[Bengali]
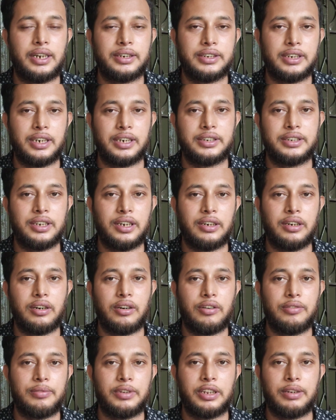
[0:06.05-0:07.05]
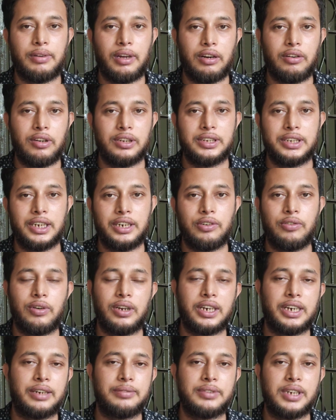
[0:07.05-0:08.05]
আশা রাখছি আল্লাহ রহমতে ভালো আছেন
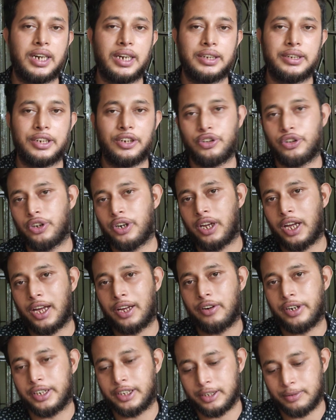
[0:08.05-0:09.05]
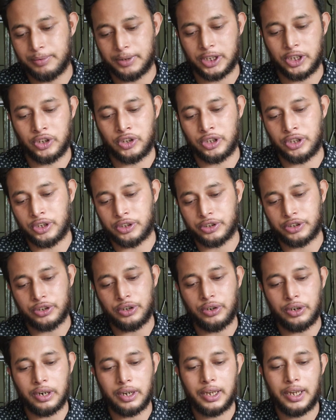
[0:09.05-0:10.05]
ওয়েলকাম জানাচ্ছি নতুন আরও একটি ভিডিওতে
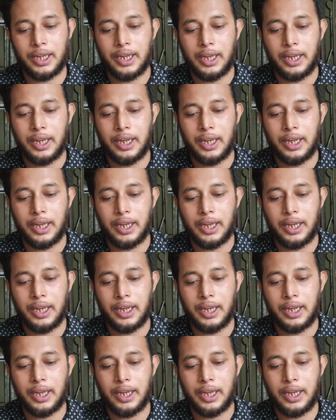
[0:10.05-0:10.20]
দর্শক